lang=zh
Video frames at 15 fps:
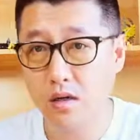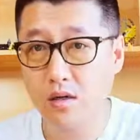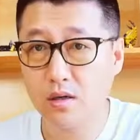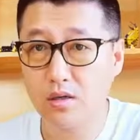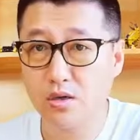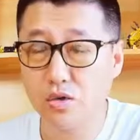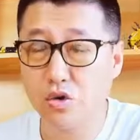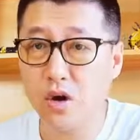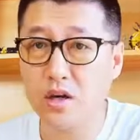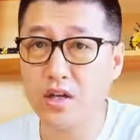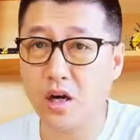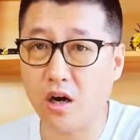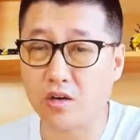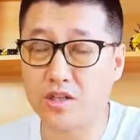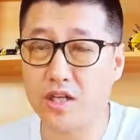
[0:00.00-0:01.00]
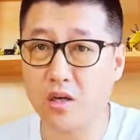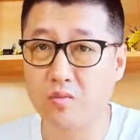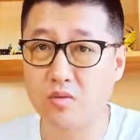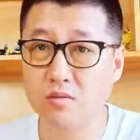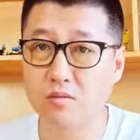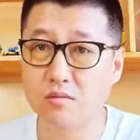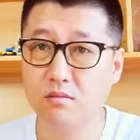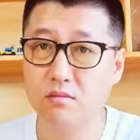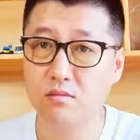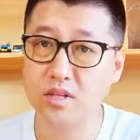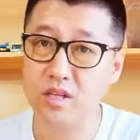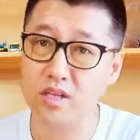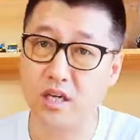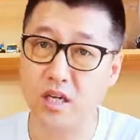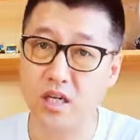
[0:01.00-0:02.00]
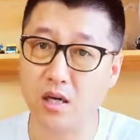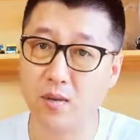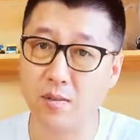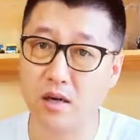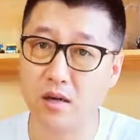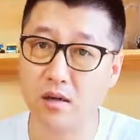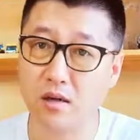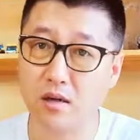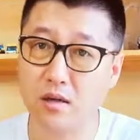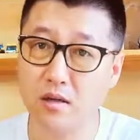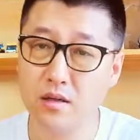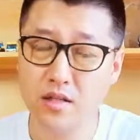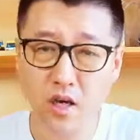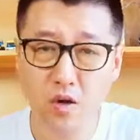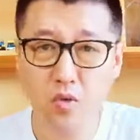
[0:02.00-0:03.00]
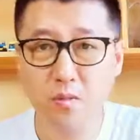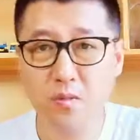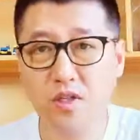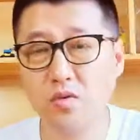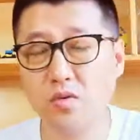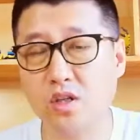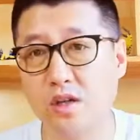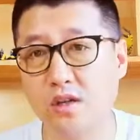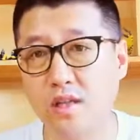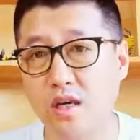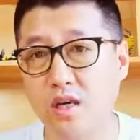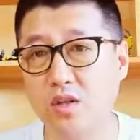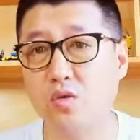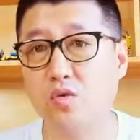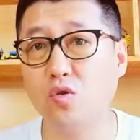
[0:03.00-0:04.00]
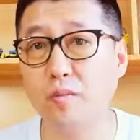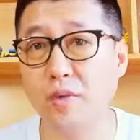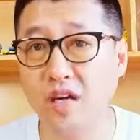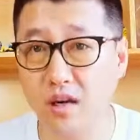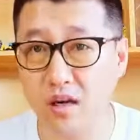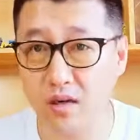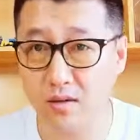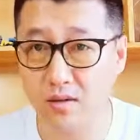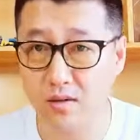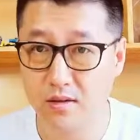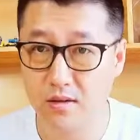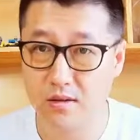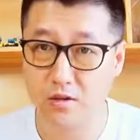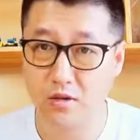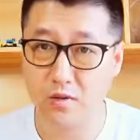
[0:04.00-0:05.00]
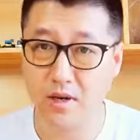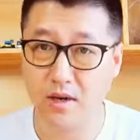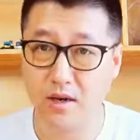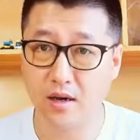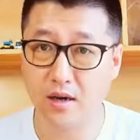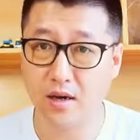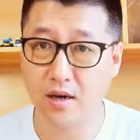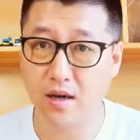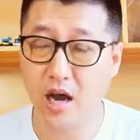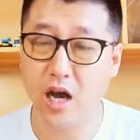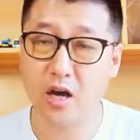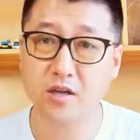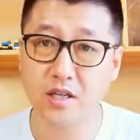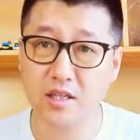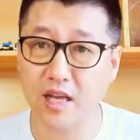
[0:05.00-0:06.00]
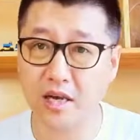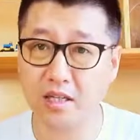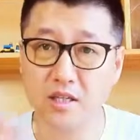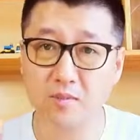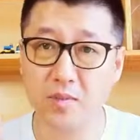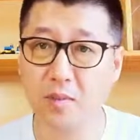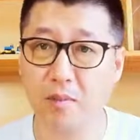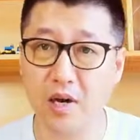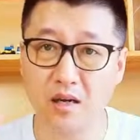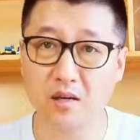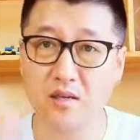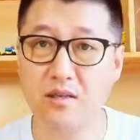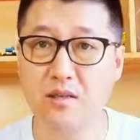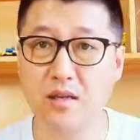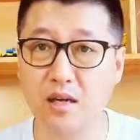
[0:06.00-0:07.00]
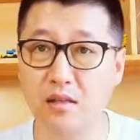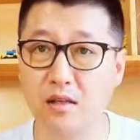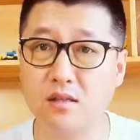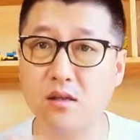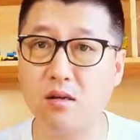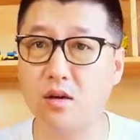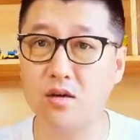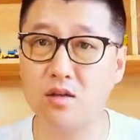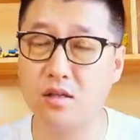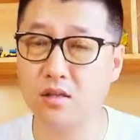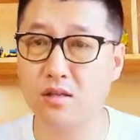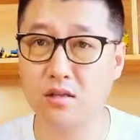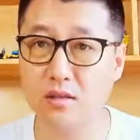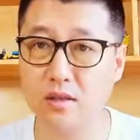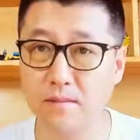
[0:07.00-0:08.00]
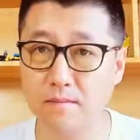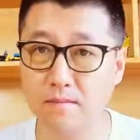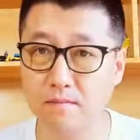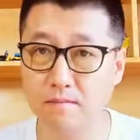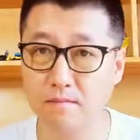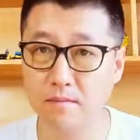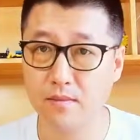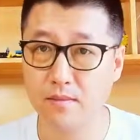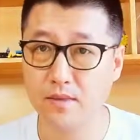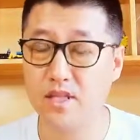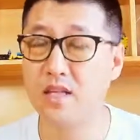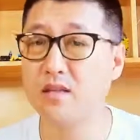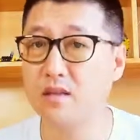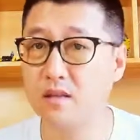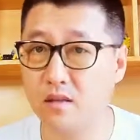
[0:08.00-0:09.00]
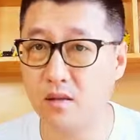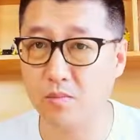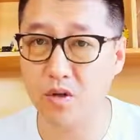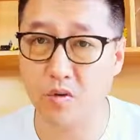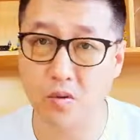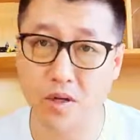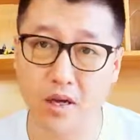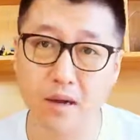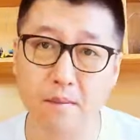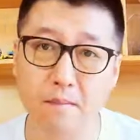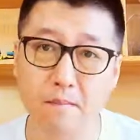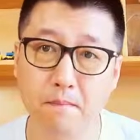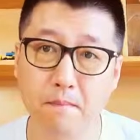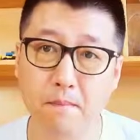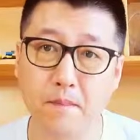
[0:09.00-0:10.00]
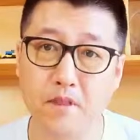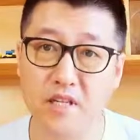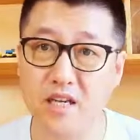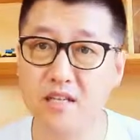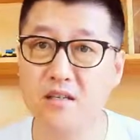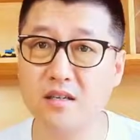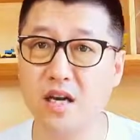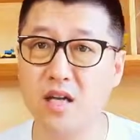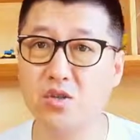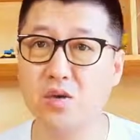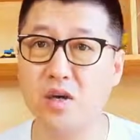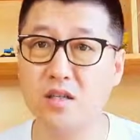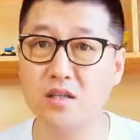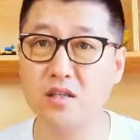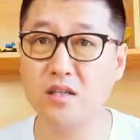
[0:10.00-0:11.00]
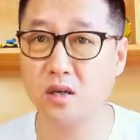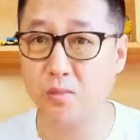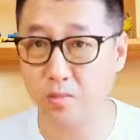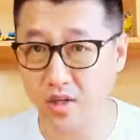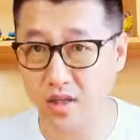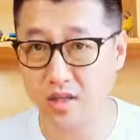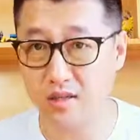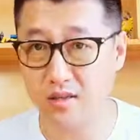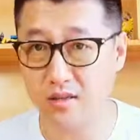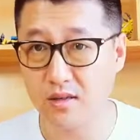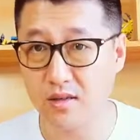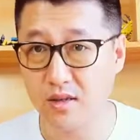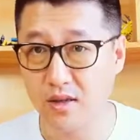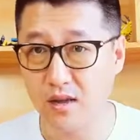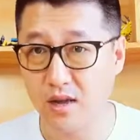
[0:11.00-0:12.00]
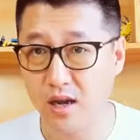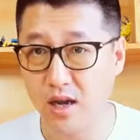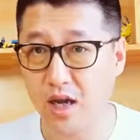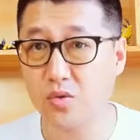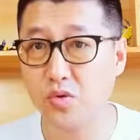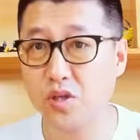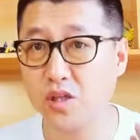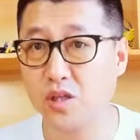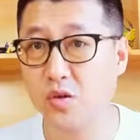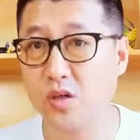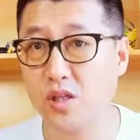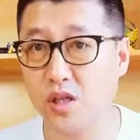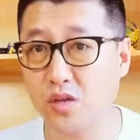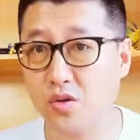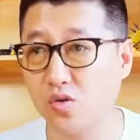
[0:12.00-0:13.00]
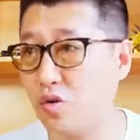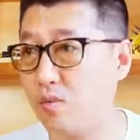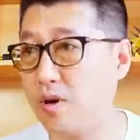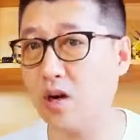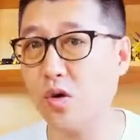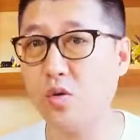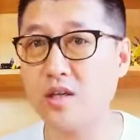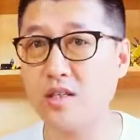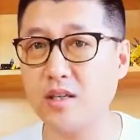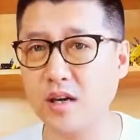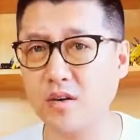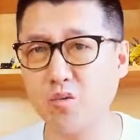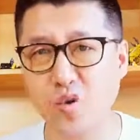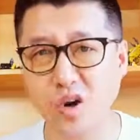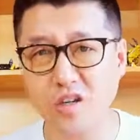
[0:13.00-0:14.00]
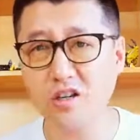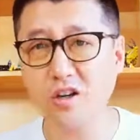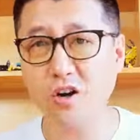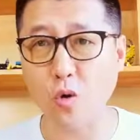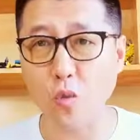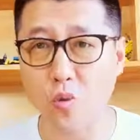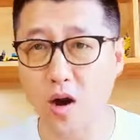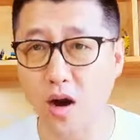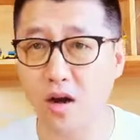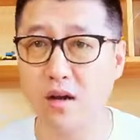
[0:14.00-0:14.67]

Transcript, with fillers: 创业好项目。你想想吧。你像我们这种成年人都会被坑，对吧？哈，还有一些打击、谩骂、扔鸡蛋的、造谣生事的，年轻人怎么活呀？年轻人还揣着一些个玻璃心，还对社会当中充满了幻想。我是龙啊，